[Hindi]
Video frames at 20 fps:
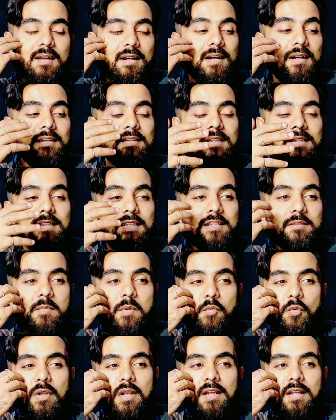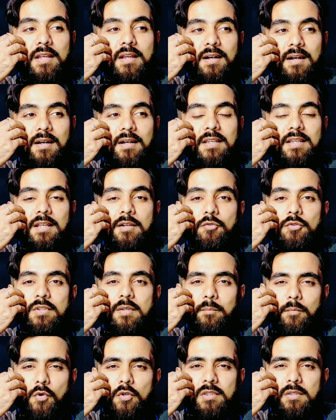आ, जैसा इसमें बोला कि हाँ ये
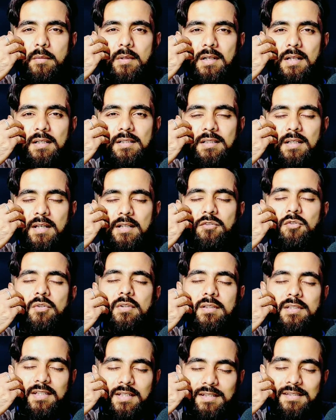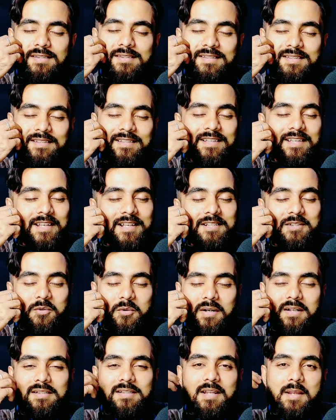कुछ इम्पॉसिबल लगता है तो यस ये
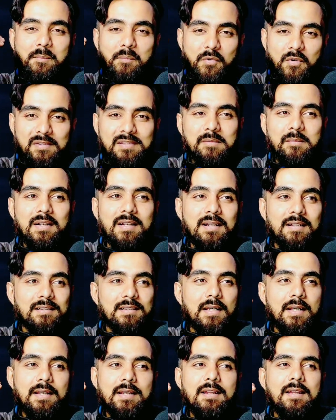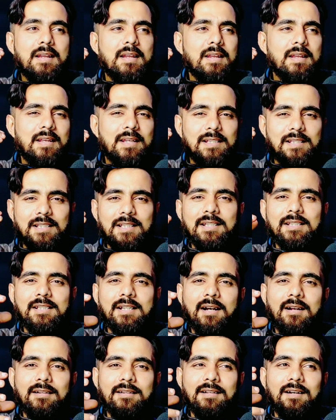थोड़ा सा इम्पॉसिबल लगता है इतनी
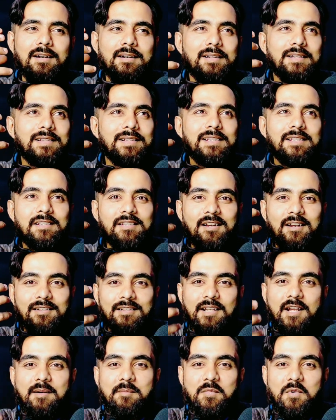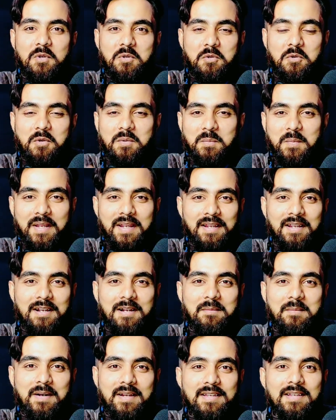जानदार इतनी शानदार बॉल कौन
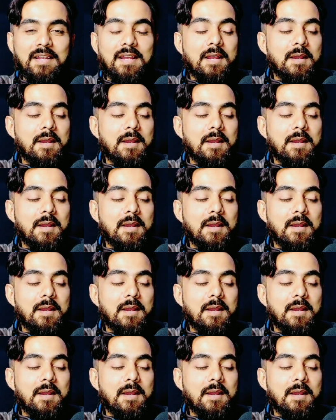फेंकेगा भाई